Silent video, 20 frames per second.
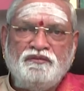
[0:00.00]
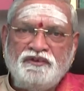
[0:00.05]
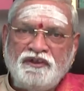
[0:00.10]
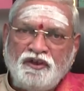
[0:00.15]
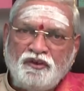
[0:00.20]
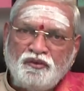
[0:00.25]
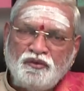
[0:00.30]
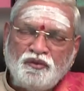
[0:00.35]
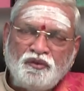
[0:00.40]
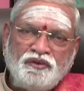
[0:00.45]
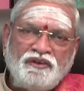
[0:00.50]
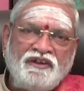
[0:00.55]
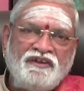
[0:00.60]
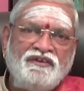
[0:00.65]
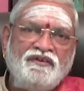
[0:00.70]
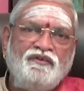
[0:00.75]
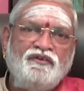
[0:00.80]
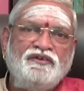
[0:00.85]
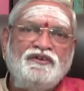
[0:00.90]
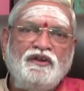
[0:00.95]
తెలుగు నూతన
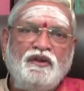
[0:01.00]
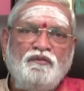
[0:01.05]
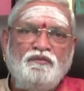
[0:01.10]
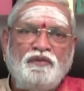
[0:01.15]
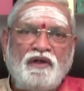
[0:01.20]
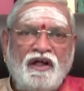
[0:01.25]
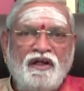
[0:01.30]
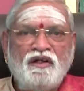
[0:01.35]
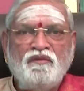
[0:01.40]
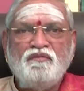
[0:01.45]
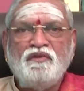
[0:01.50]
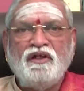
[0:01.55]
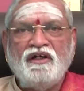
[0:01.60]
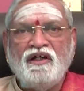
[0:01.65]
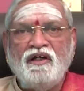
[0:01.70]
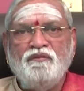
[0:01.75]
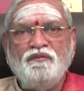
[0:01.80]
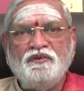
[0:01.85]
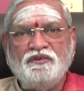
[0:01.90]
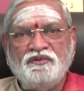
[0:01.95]
సంవత్సరం ప్రారంభం
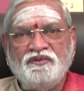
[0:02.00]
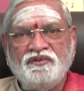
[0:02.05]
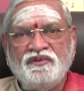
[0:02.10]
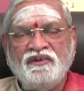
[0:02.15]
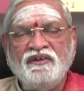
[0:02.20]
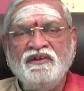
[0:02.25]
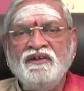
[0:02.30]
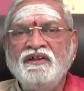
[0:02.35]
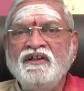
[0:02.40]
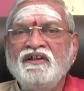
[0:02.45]
కాబోతుంది